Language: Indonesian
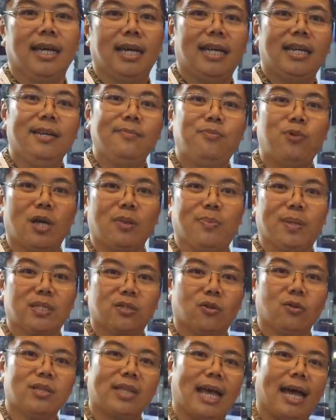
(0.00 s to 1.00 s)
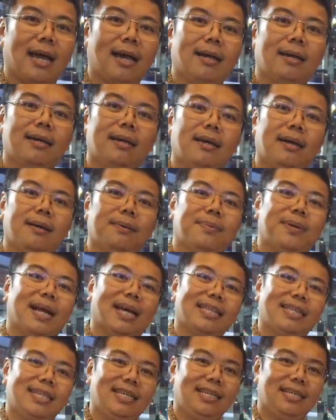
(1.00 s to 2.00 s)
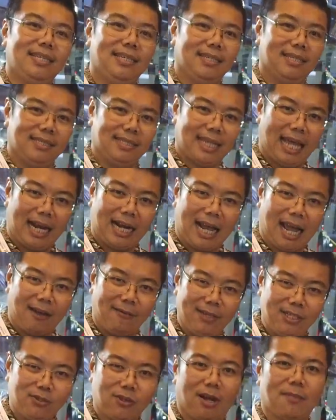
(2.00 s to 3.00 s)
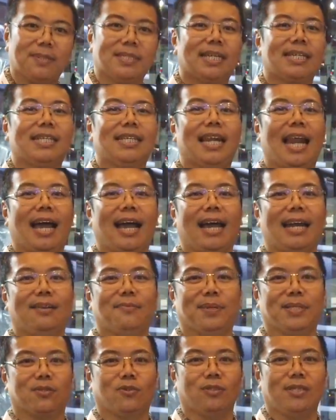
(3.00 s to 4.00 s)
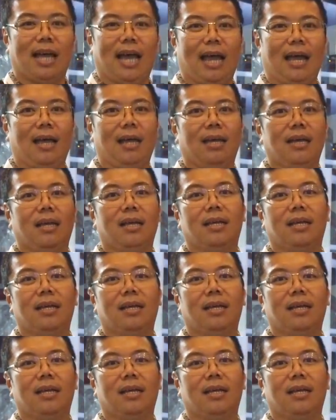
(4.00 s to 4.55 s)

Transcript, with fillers: Ini buat bis kota, berarti sarkawi juga bisa dihilangkan di bis kota